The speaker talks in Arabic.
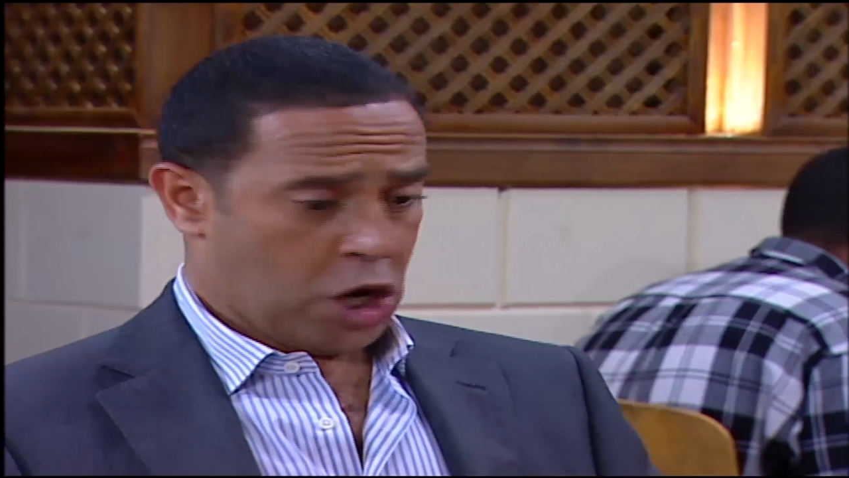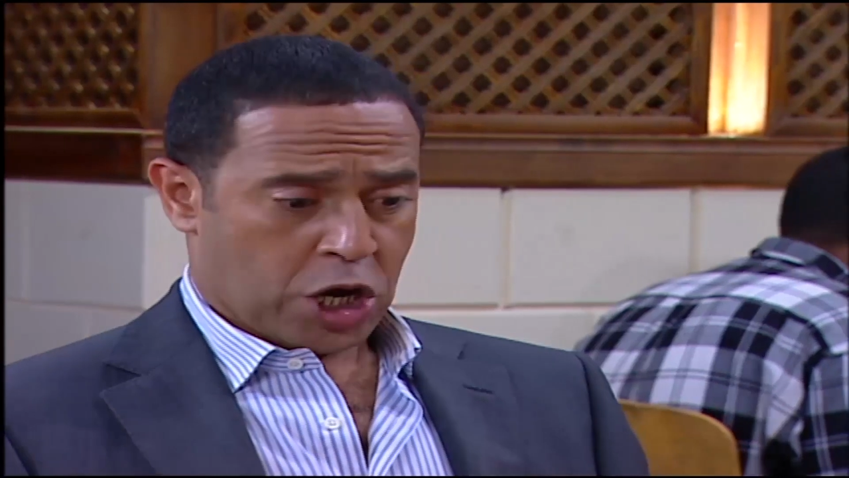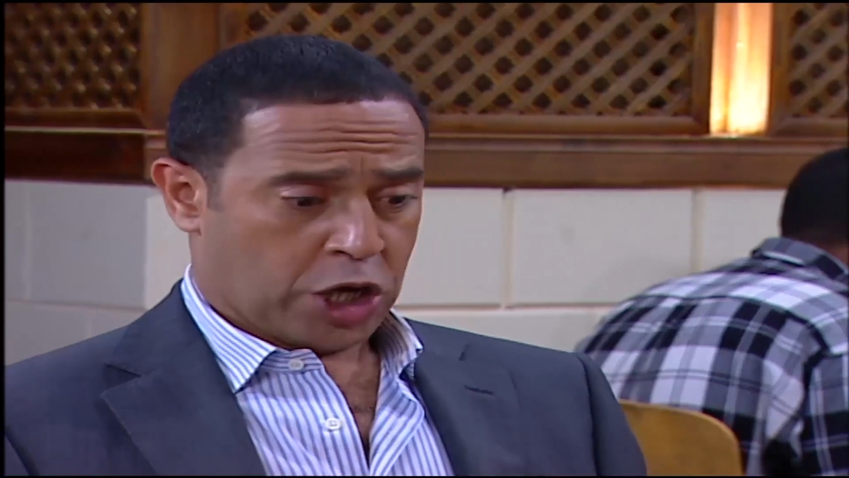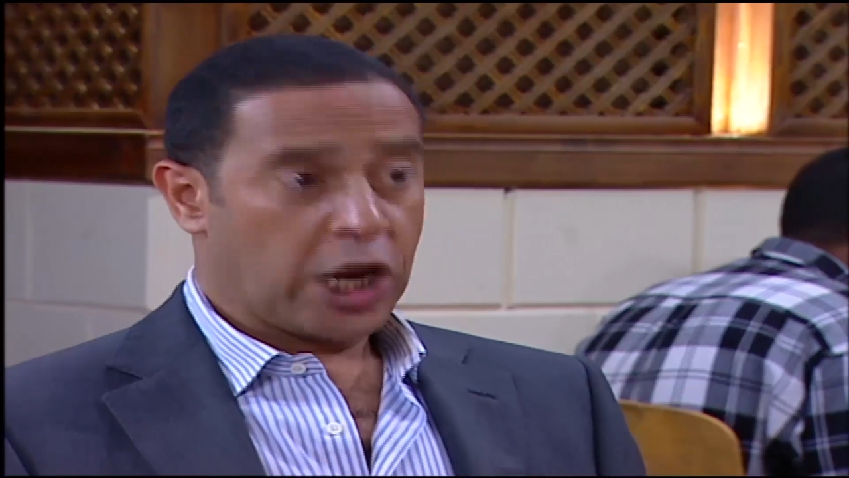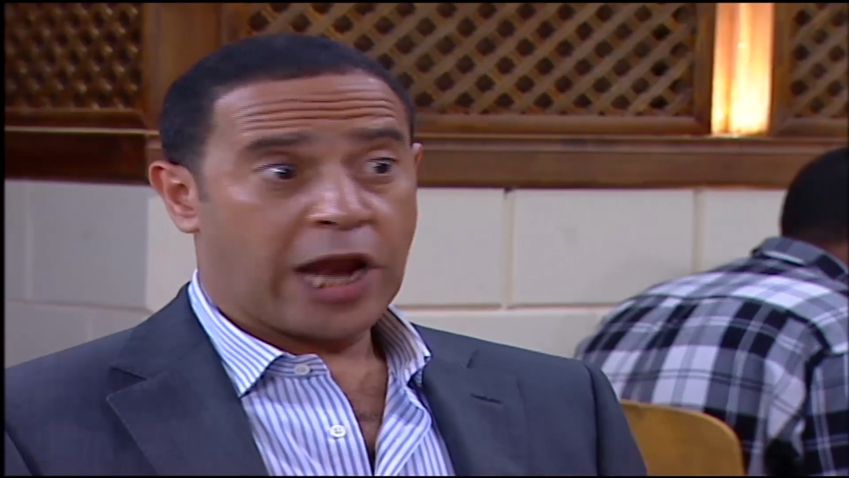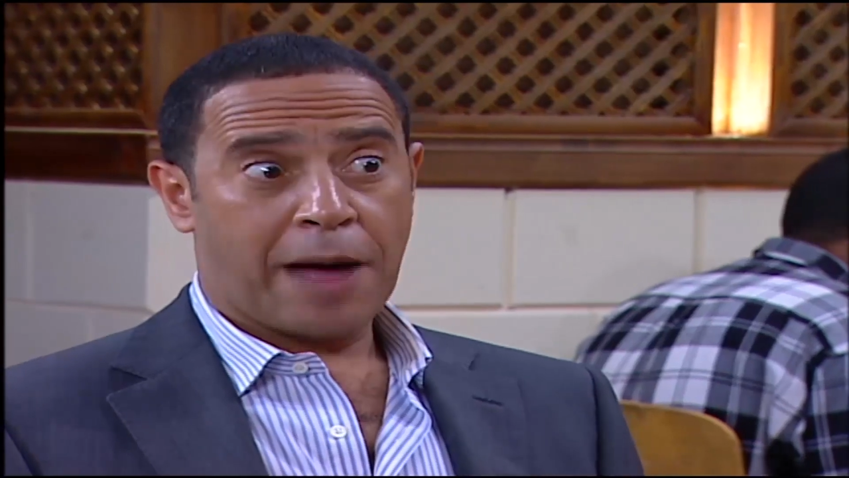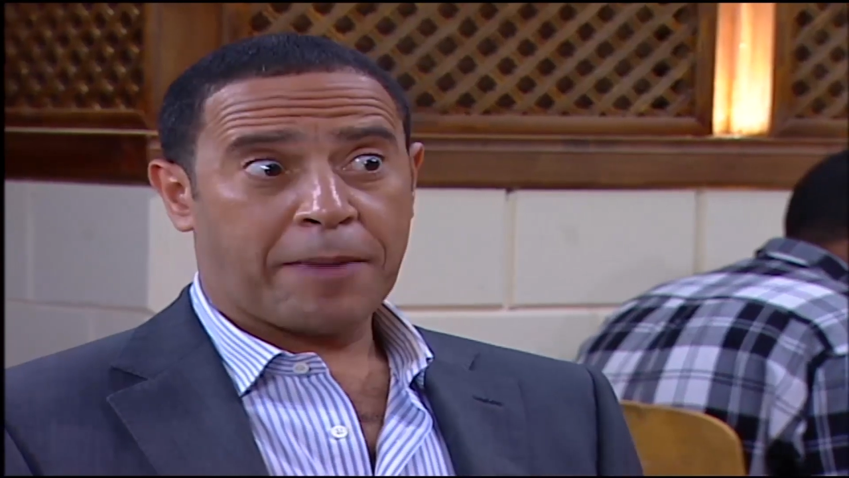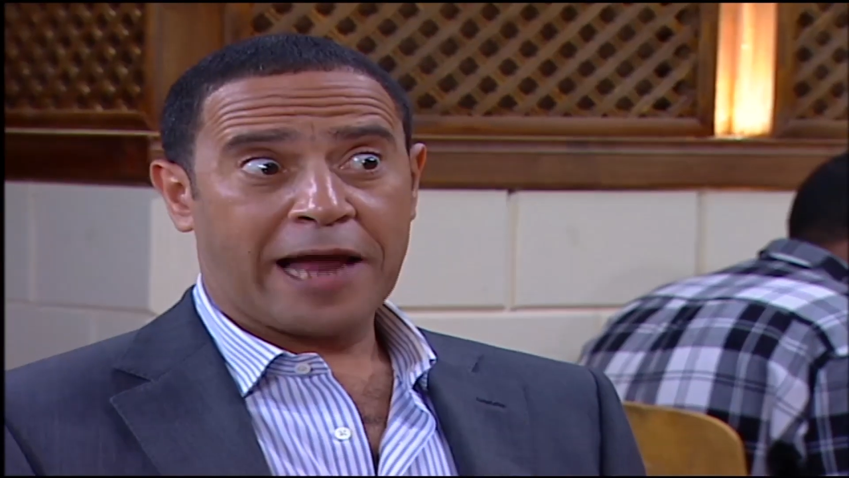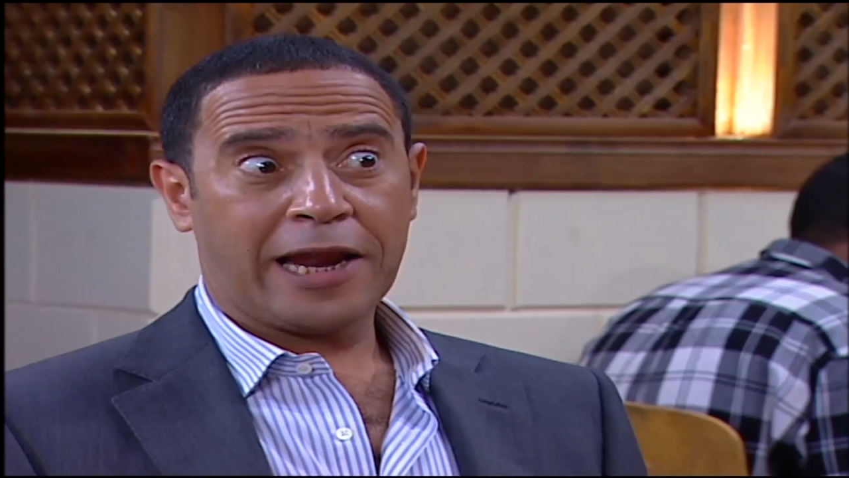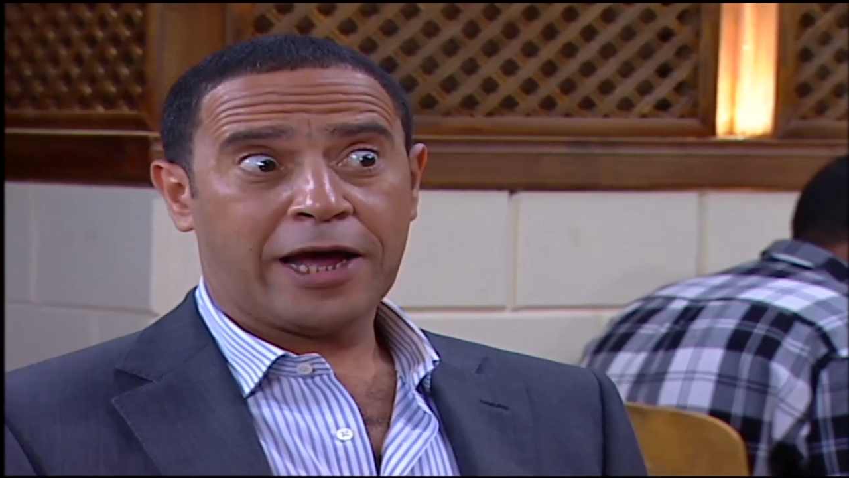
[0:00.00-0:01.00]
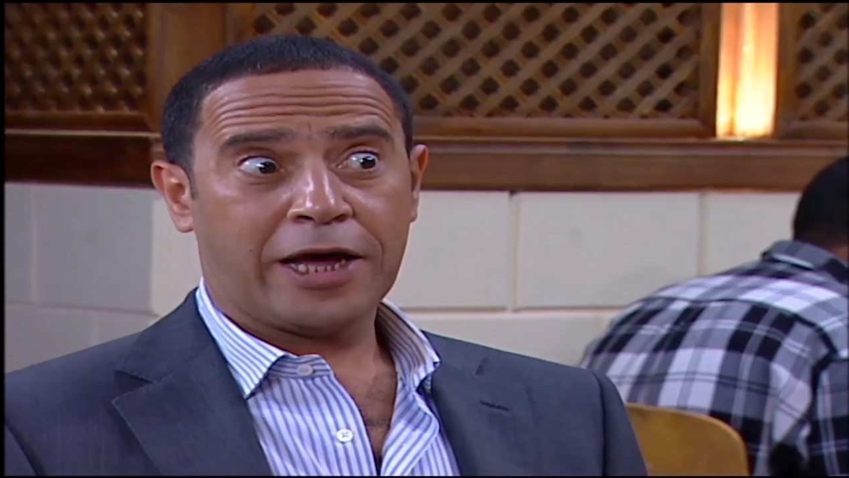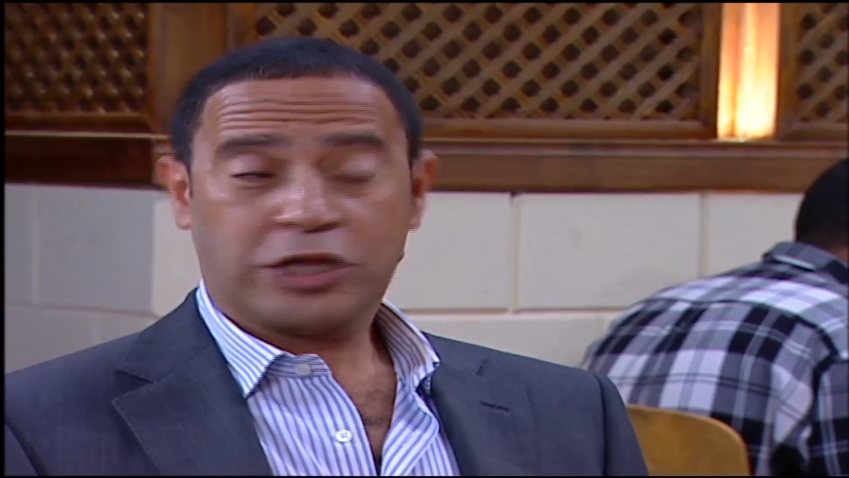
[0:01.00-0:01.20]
آه، نلعب على